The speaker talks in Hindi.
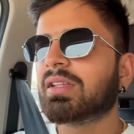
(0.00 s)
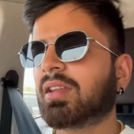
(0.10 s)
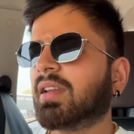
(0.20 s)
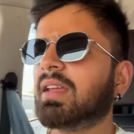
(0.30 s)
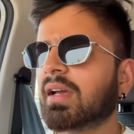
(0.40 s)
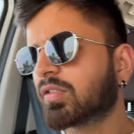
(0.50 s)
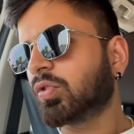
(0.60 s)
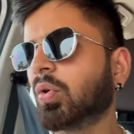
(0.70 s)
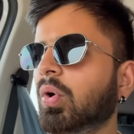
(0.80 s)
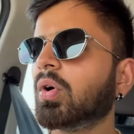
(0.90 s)
थ्री
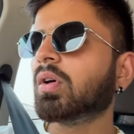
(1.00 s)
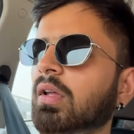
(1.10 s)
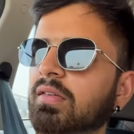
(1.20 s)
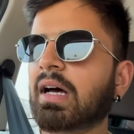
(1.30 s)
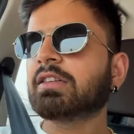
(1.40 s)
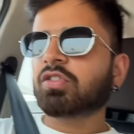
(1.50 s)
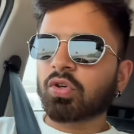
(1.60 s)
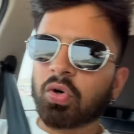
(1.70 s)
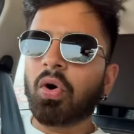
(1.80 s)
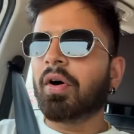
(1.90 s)
एक्सो सात
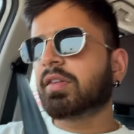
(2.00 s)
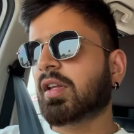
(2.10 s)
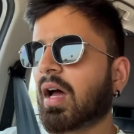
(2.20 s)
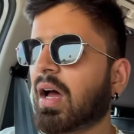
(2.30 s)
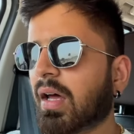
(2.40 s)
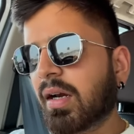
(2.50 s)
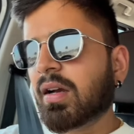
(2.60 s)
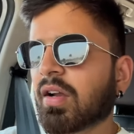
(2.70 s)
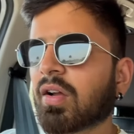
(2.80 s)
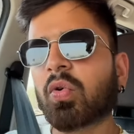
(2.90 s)
सौ थार
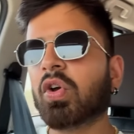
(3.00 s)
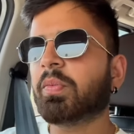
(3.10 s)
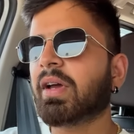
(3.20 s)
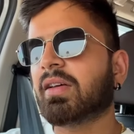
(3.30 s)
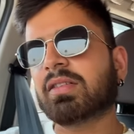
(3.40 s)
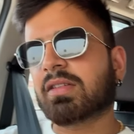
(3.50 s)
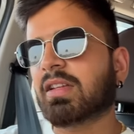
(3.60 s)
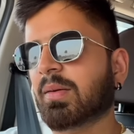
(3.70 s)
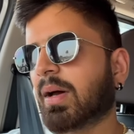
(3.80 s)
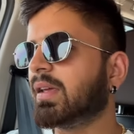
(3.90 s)
कोई भी आ
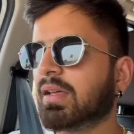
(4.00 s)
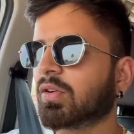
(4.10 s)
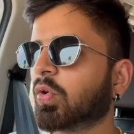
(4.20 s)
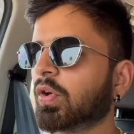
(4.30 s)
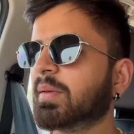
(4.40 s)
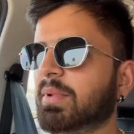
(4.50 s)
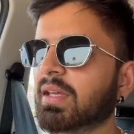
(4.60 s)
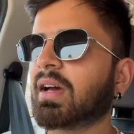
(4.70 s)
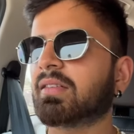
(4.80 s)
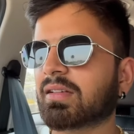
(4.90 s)
सकती है भाई कोई
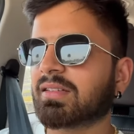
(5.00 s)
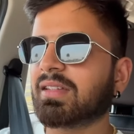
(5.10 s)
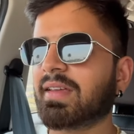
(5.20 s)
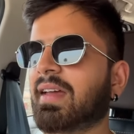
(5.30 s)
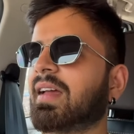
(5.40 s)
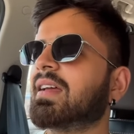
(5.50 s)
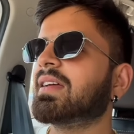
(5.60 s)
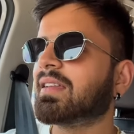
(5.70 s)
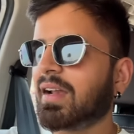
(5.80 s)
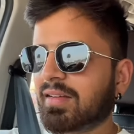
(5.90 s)
भी आ सकती है
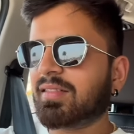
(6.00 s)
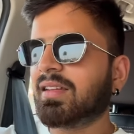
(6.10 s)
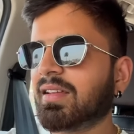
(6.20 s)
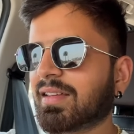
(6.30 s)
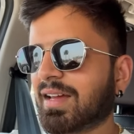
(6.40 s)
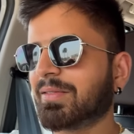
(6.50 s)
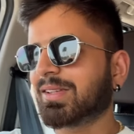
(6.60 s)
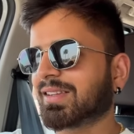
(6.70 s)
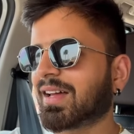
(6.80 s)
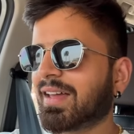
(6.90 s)
लेट सी क्या
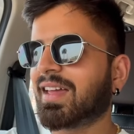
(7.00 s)
बनता है